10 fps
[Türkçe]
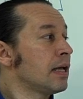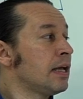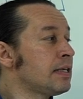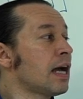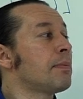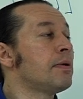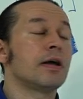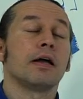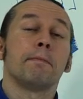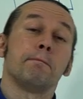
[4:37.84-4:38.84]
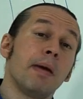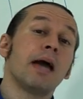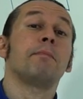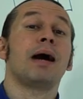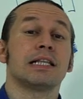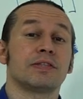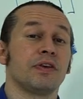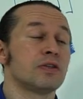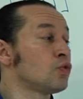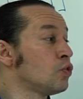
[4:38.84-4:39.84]
ich habe mehrmals
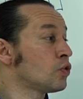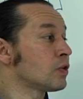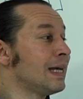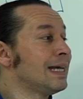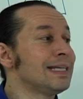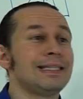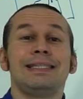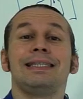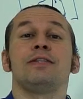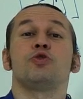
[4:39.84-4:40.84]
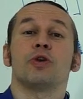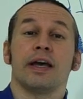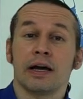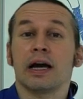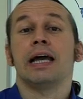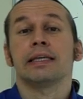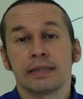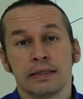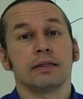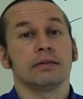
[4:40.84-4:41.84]
versucht z to
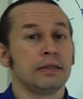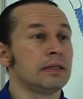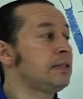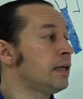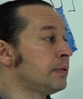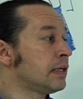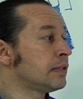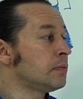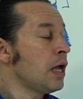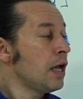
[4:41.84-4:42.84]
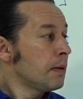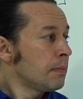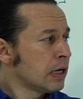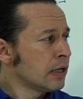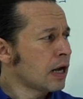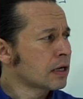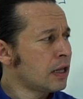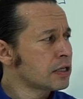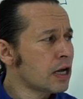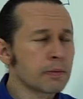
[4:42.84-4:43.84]
erreichen da diyebilirdim. Bakın
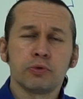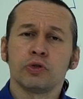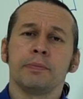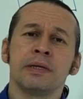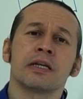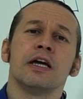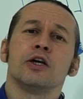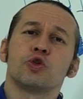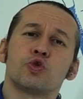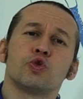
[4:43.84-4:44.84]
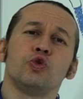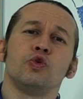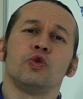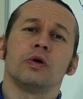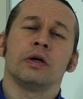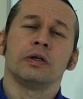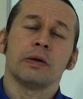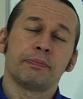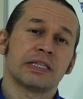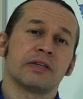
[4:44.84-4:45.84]
arkadaşlar burada bir to e,
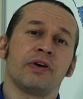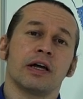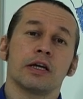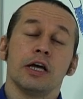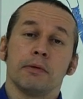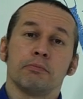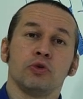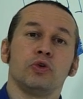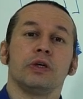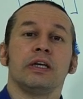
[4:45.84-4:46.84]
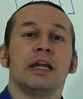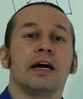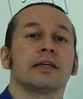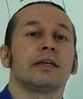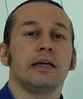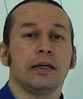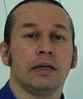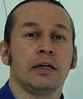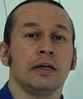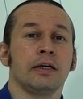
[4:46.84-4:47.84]
yapısı var. Bunu ileriki
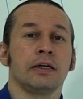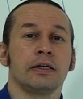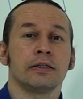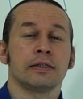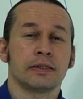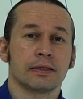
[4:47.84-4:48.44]
e,